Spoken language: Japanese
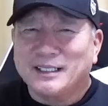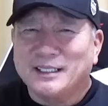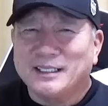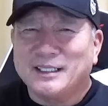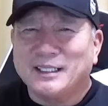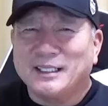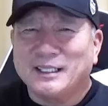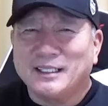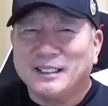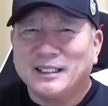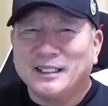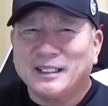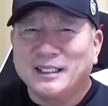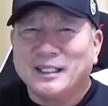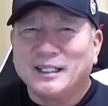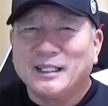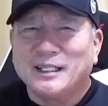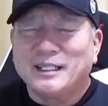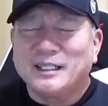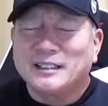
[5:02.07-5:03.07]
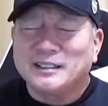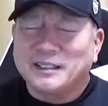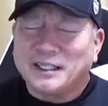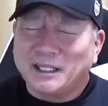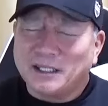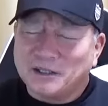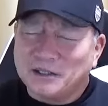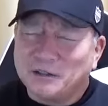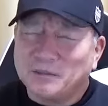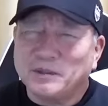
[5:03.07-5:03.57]
た感じだと手首
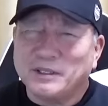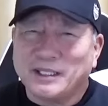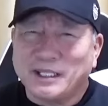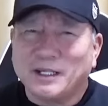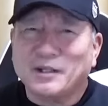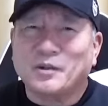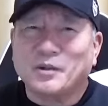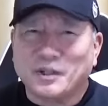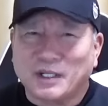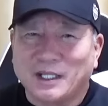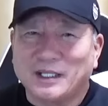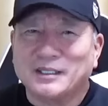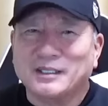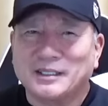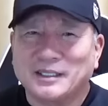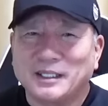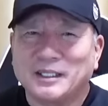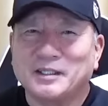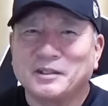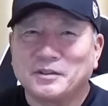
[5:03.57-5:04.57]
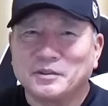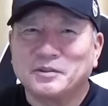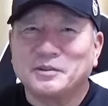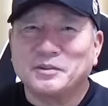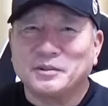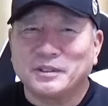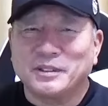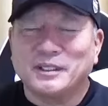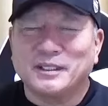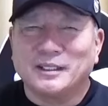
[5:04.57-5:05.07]
なのかなっていうよ
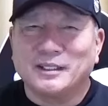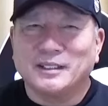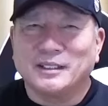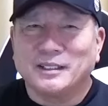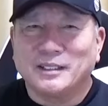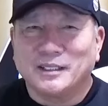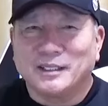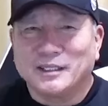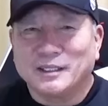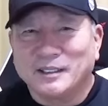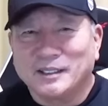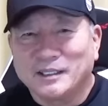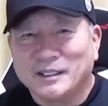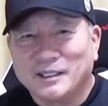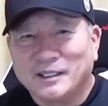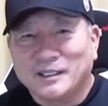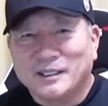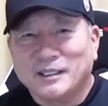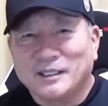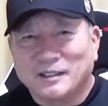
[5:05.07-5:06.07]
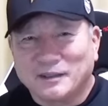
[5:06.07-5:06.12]
うなね